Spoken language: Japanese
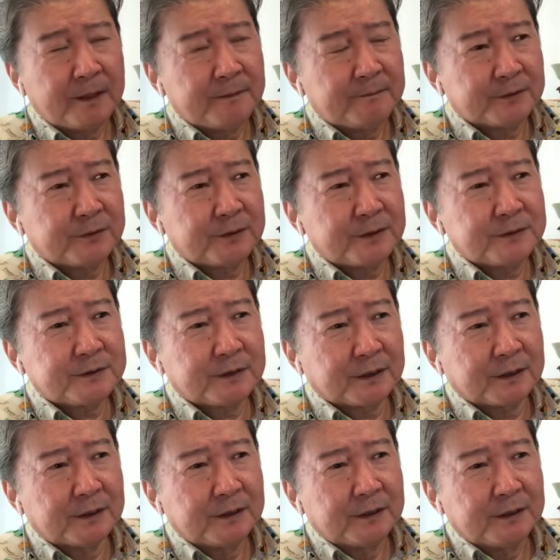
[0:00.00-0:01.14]
まあ、とりあえずさ
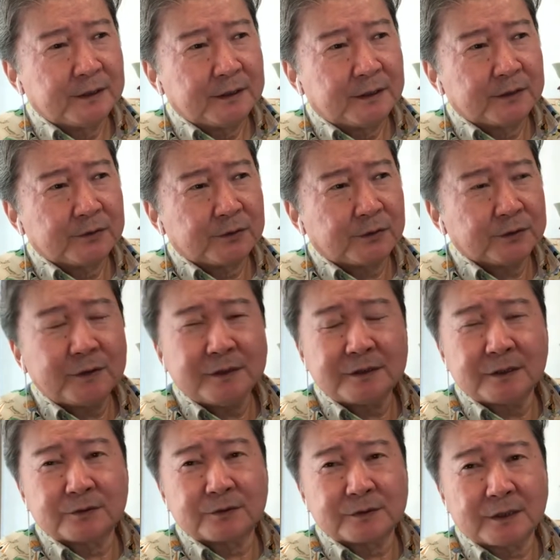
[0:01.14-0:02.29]
あの断っ
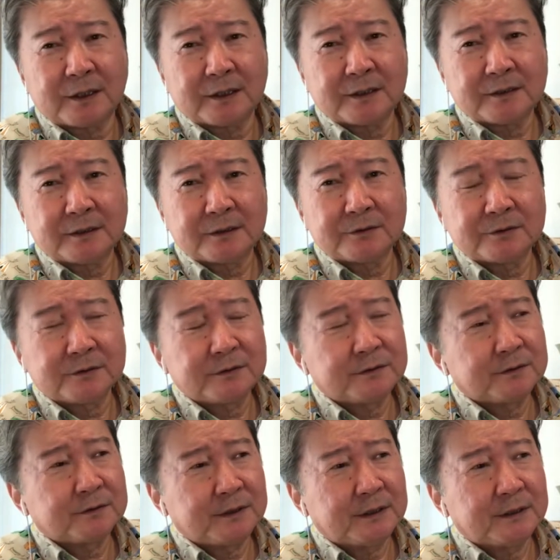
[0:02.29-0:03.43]
ちゃうとさあ
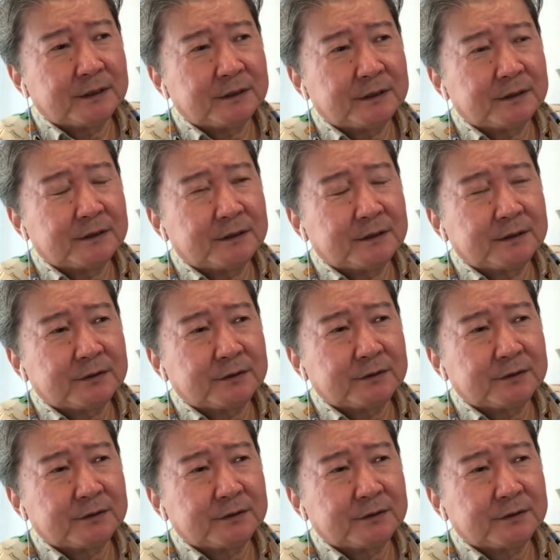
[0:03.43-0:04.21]
のねえっ、ー、